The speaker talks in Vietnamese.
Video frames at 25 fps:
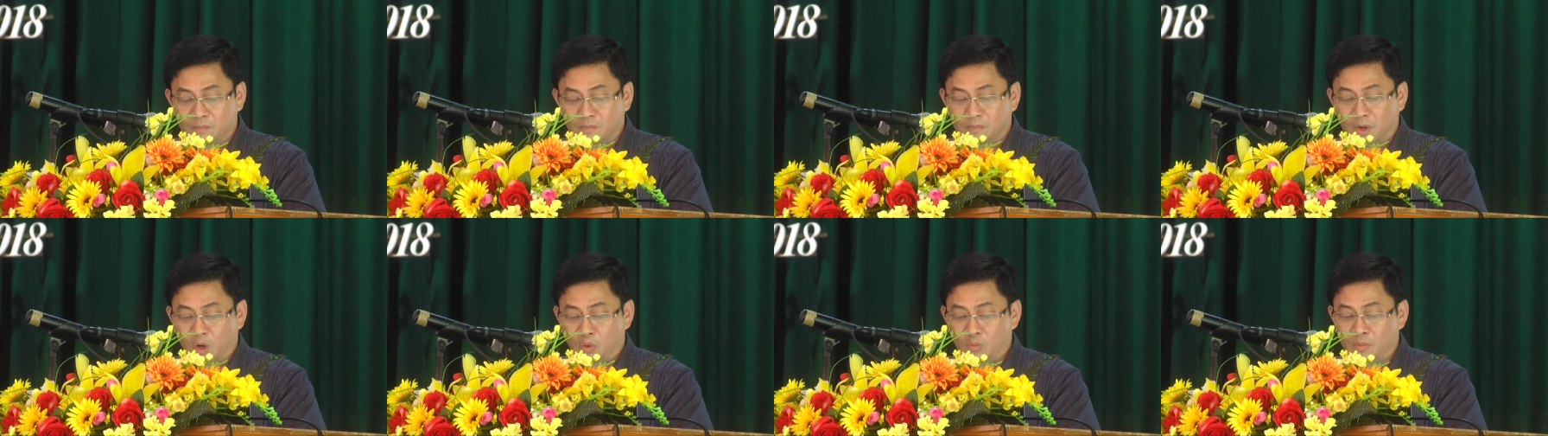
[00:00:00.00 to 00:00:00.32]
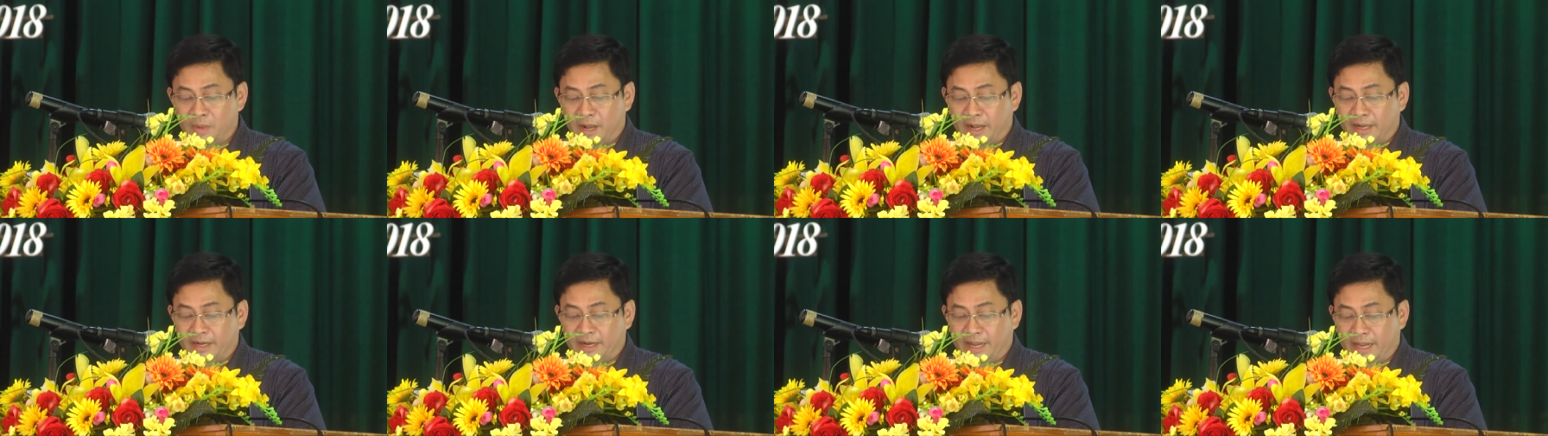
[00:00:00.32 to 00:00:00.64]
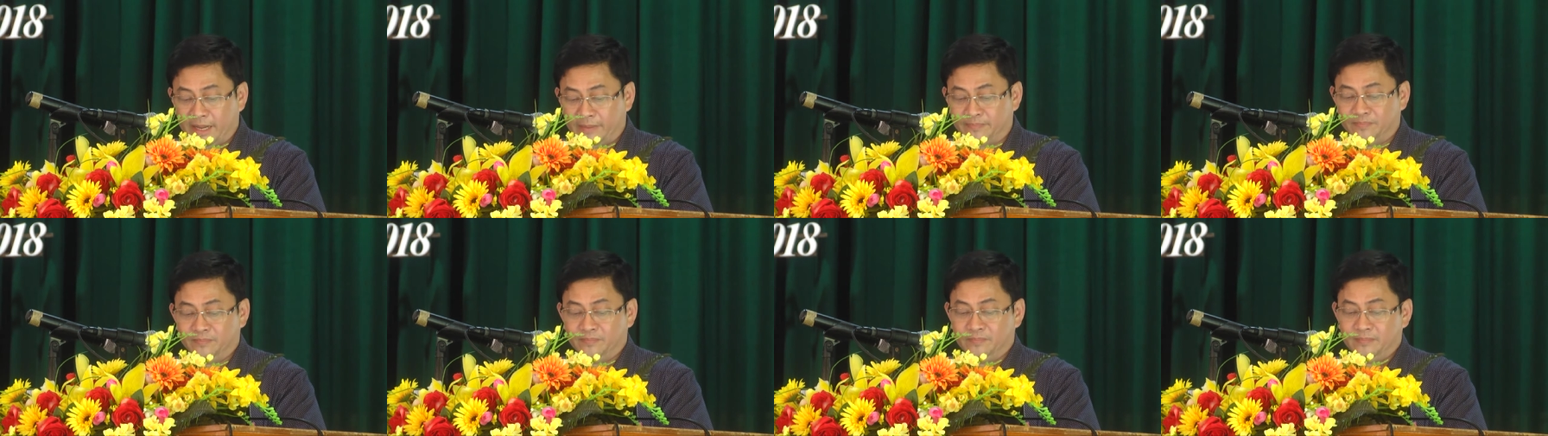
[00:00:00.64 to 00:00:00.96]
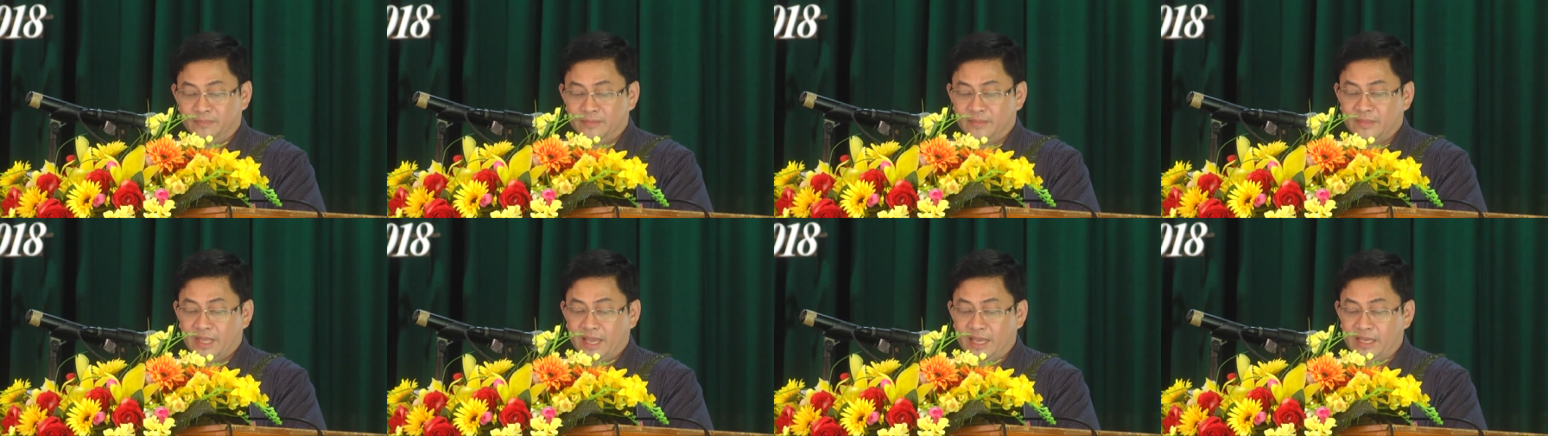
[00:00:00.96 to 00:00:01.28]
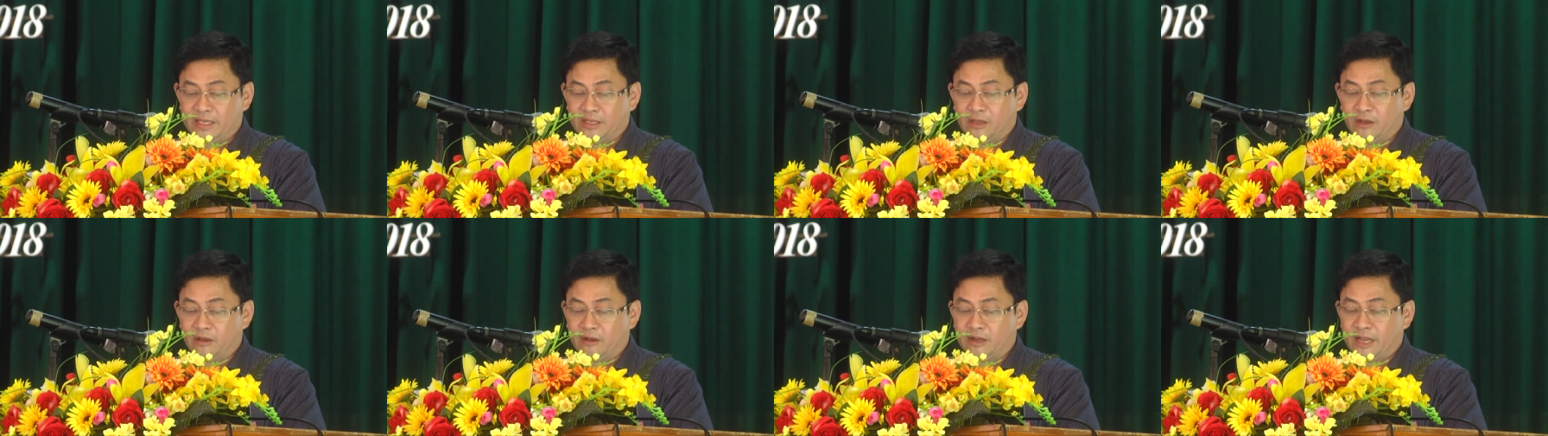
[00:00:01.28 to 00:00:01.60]
mẫu mã đẹp
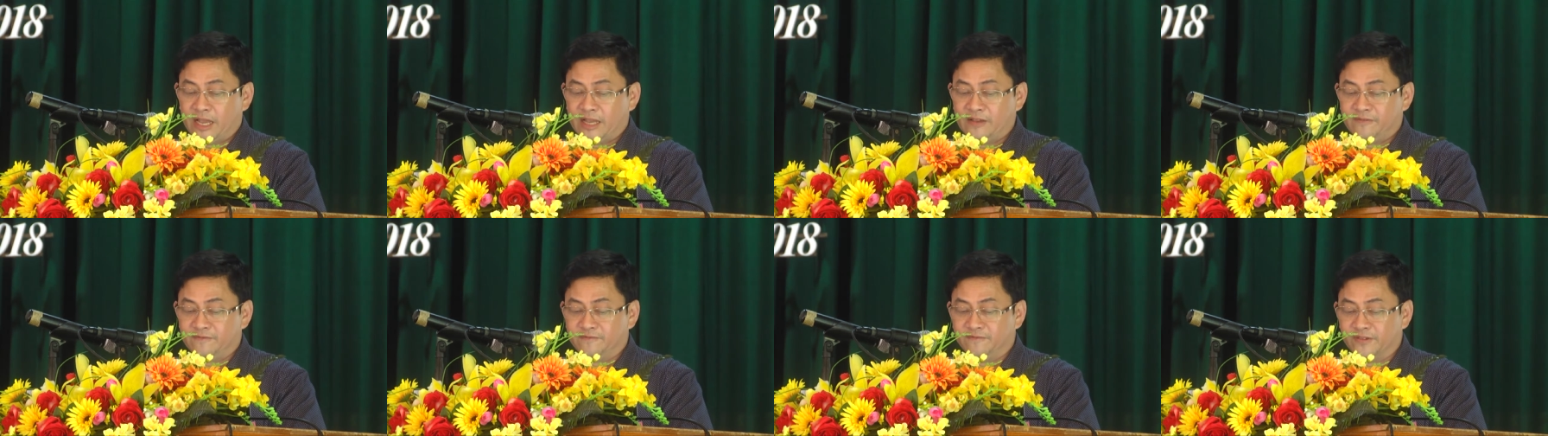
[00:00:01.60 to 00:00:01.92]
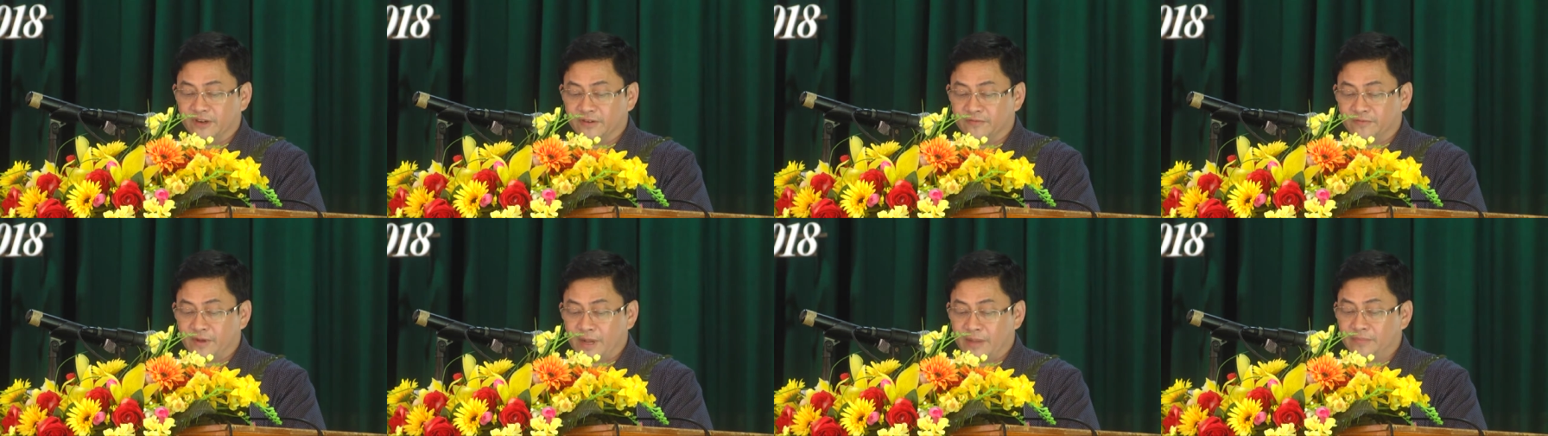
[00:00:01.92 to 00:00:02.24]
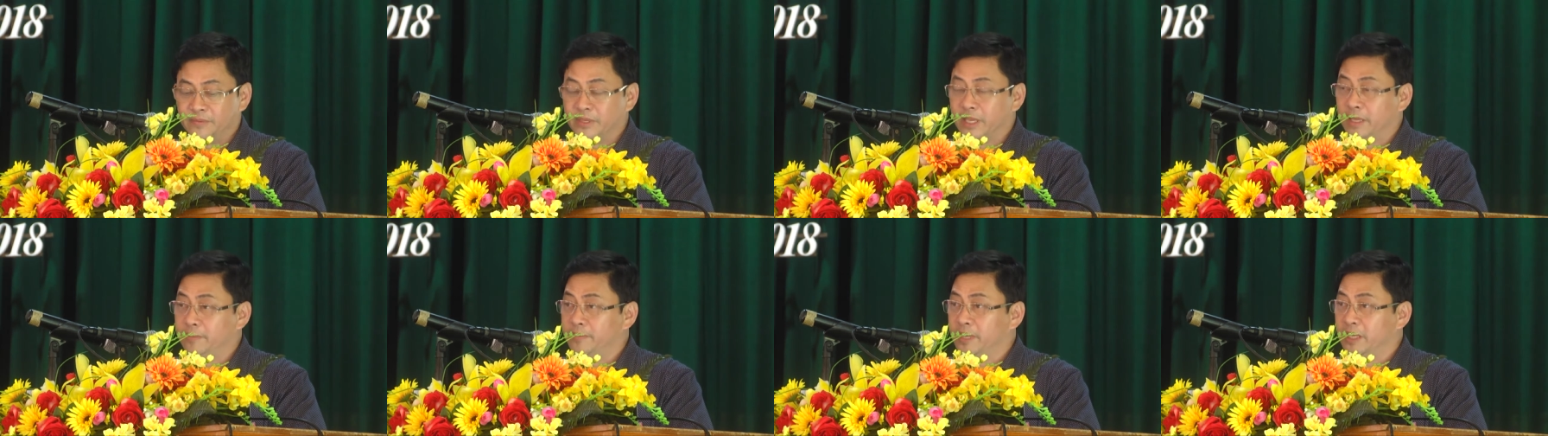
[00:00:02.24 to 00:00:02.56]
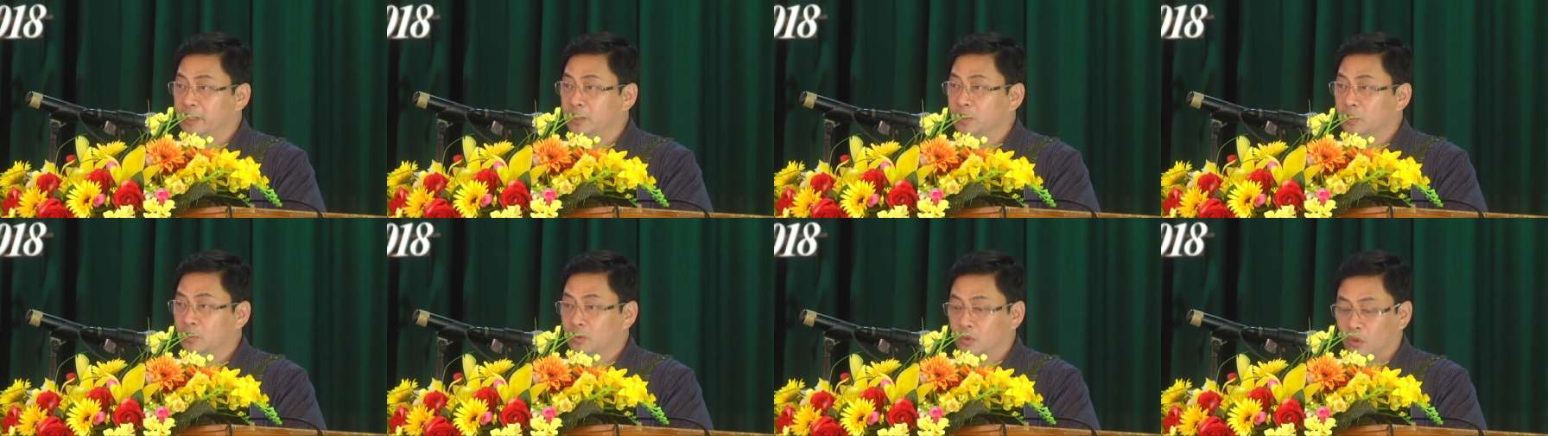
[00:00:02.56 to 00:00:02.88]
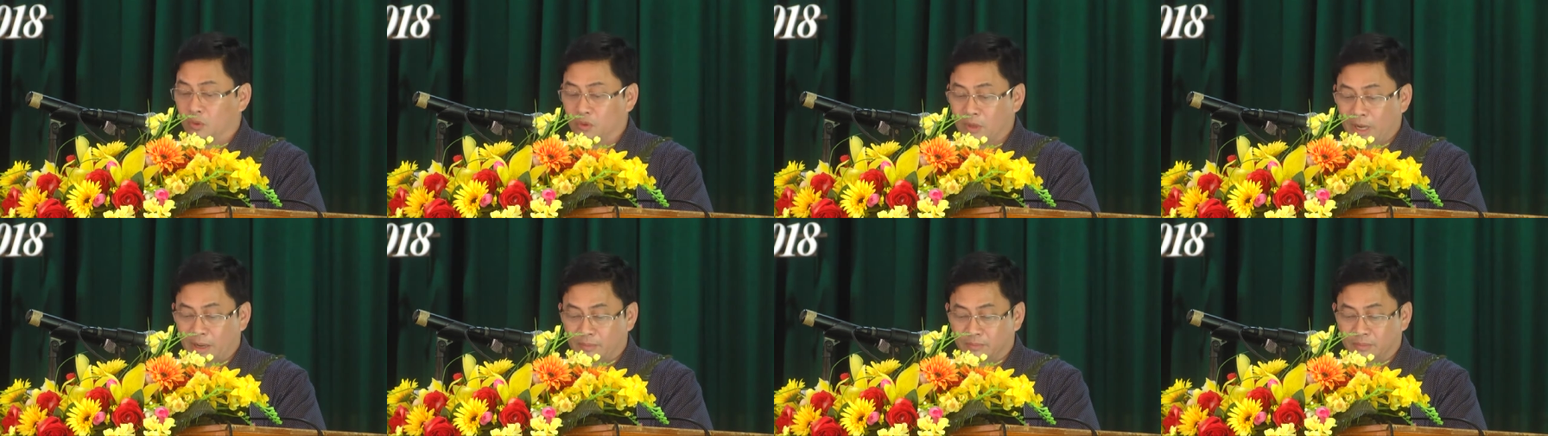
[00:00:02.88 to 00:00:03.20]
thay cho các phương pháp chế biến
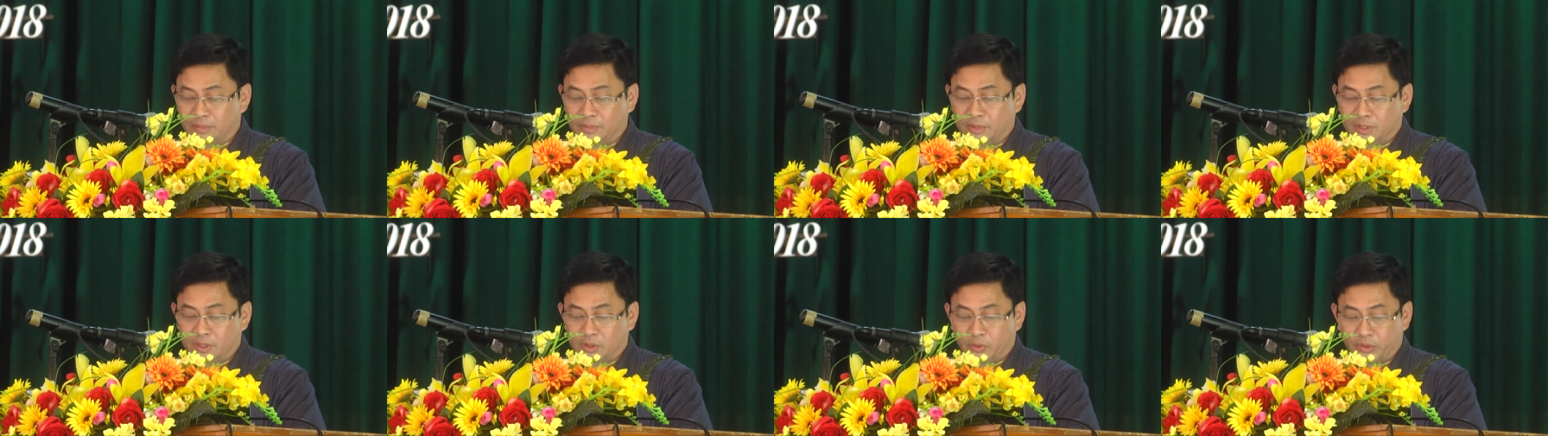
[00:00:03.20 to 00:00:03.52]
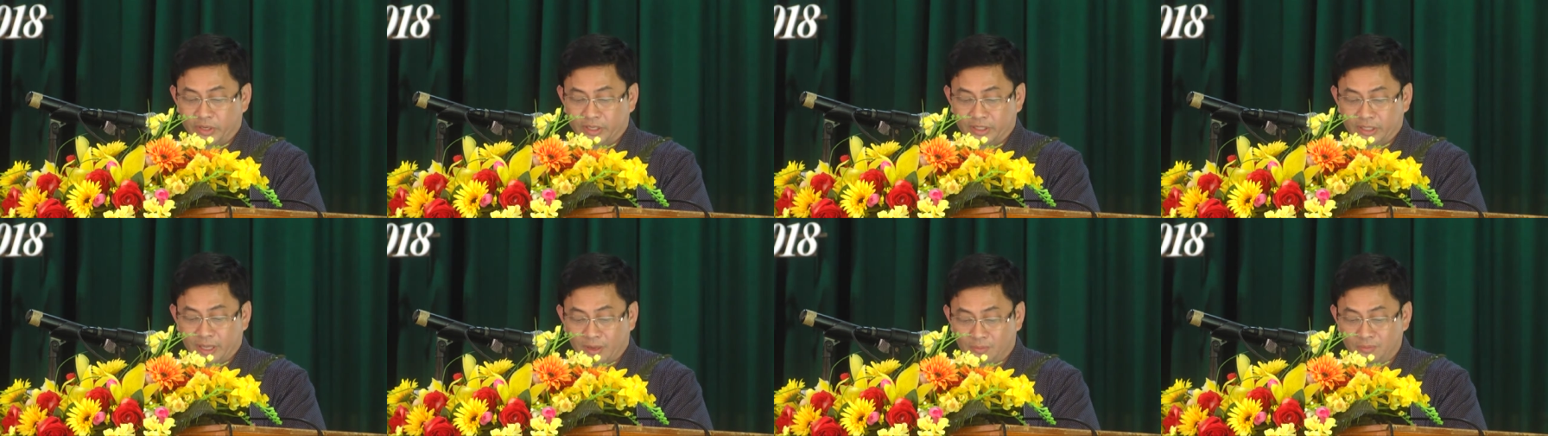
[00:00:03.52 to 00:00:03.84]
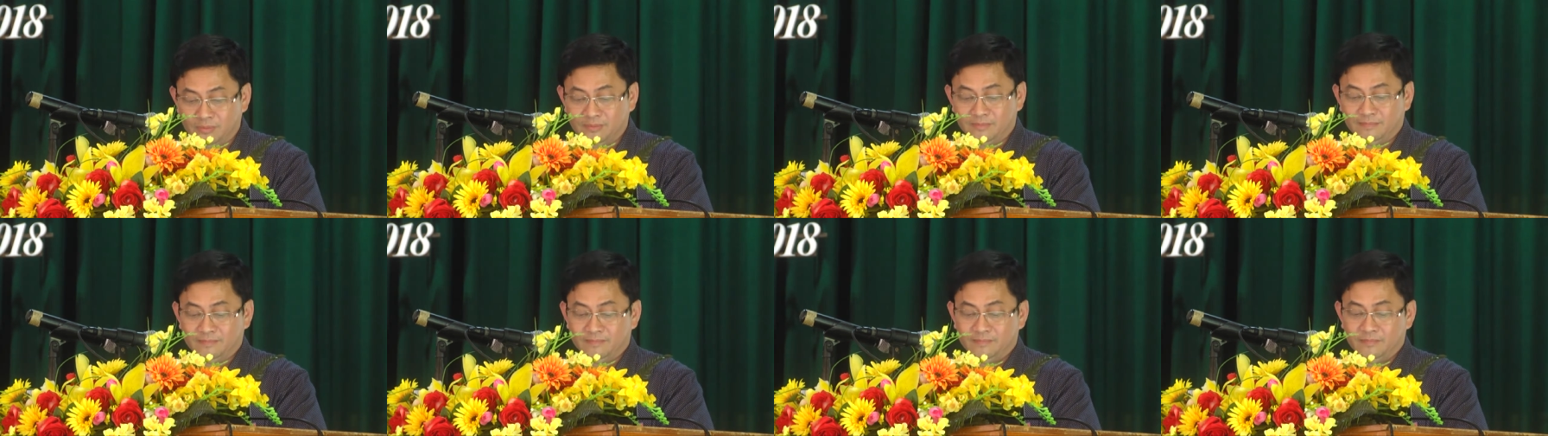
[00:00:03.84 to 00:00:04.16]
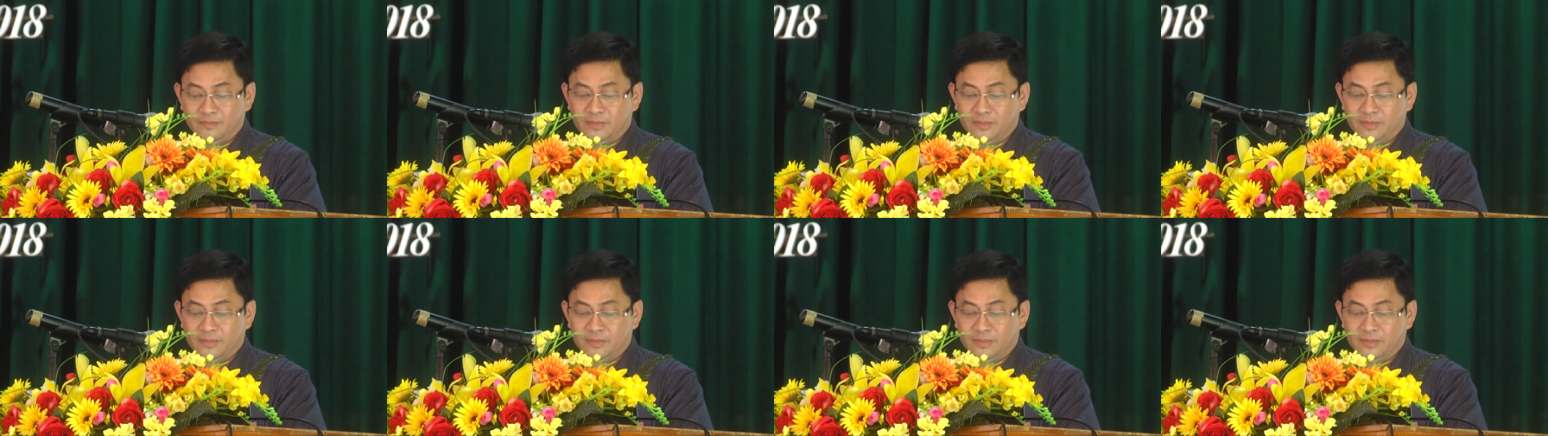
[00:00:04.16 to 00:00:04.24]
thủ công truyền thống